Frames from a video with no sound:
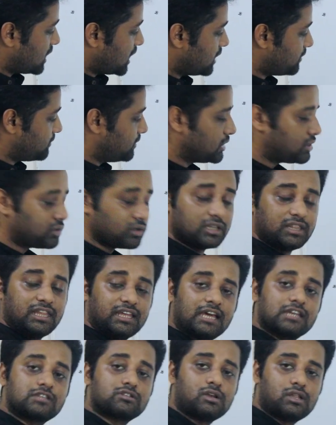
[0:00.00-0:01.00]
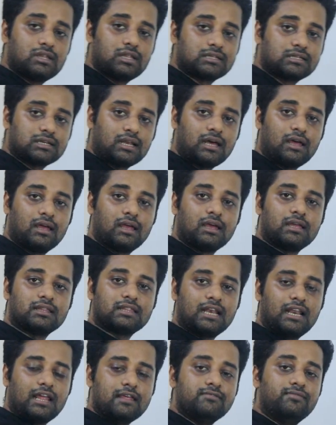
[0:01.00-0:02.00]
এই ভি টু এর দিকেই চলে যাচ্ছে না
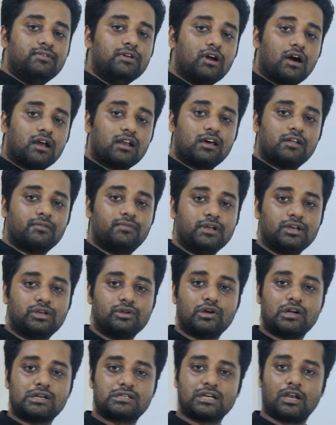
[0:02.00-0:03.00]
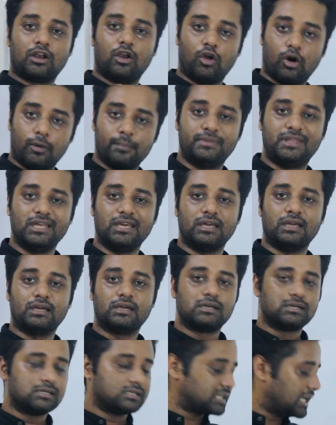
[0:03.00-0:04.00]
তাহলে এই ভি ওয়ান আর ভি টু এর যে লব্ধি
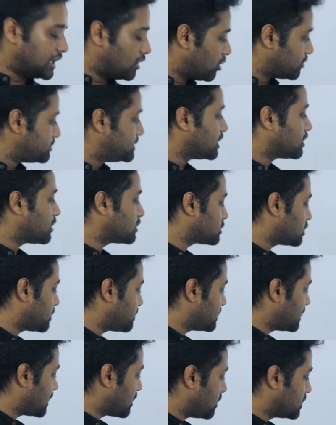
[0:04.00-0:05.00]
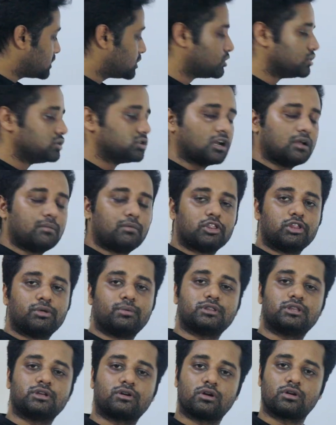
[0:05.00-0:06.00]
সেই লব্ধি কত হবে দেখো দুজনের
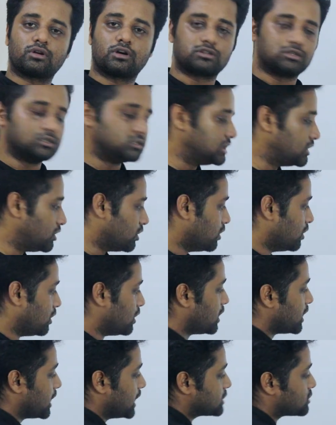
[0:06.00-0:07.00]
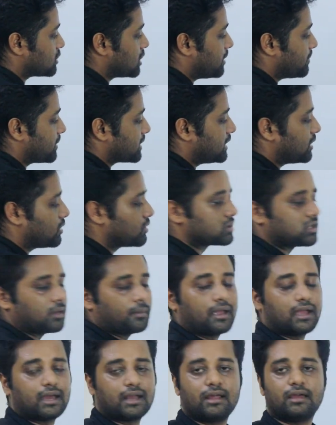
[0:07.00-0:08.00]
মধ্যবর্তী কোন কত জিরো এই জন্য আমরা কি করতাম
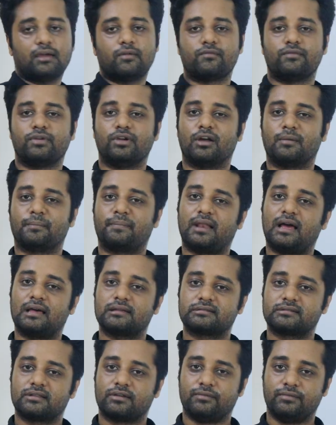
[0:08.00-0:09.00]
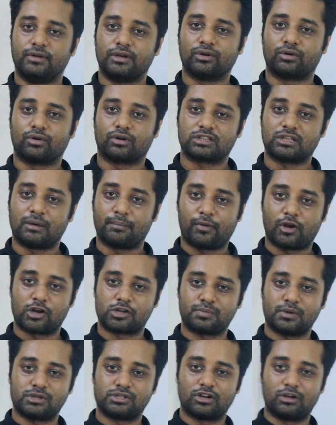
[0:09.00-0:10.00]
এখানে ভি ওয়ান প্লাস ভি টু করতাম
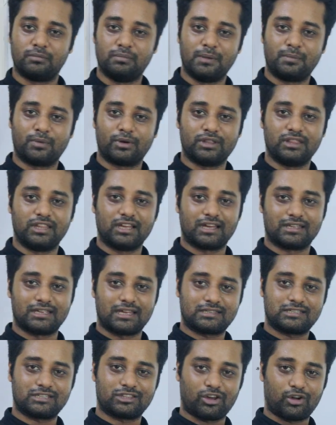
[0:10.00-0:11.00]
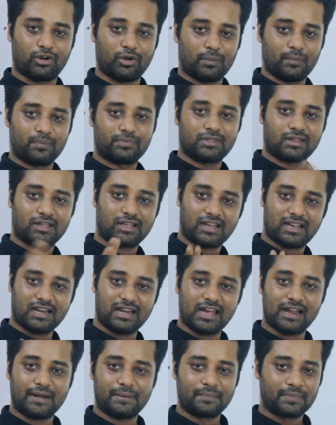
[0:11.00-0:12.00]
পরস্পর যখন বিপরীত দিকে যাচ্ছে তখন
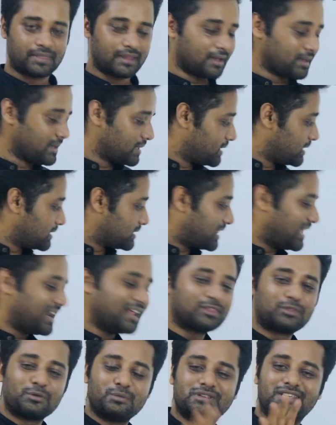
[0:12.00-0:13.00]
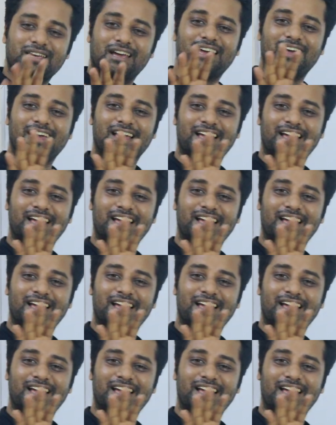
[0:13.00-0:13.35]
ক্লিয়ার তাহলে তুমি যে